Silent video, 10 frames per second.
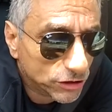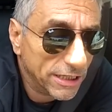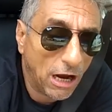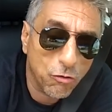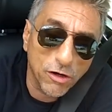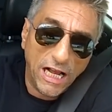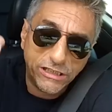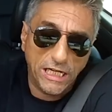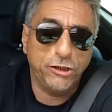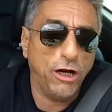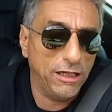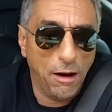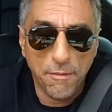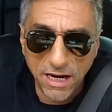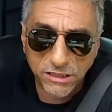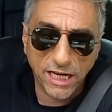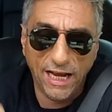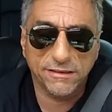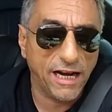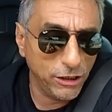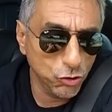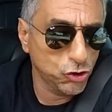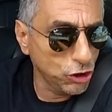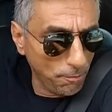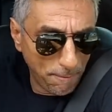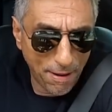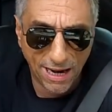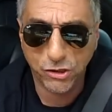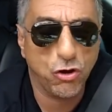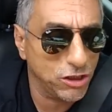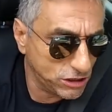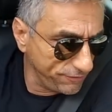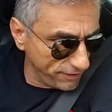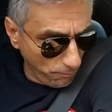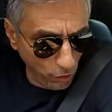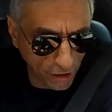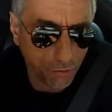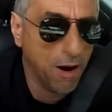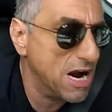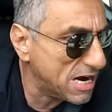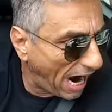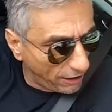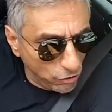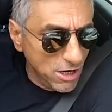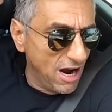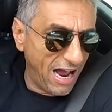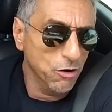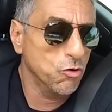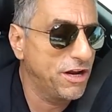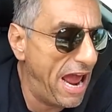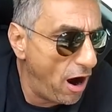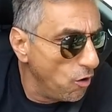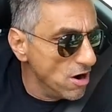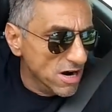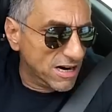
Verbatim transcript: Você tem que acordar às 7 horas da manhã, sair atrás do seu para pagar suas dívidas, boleto bancário, aluguel,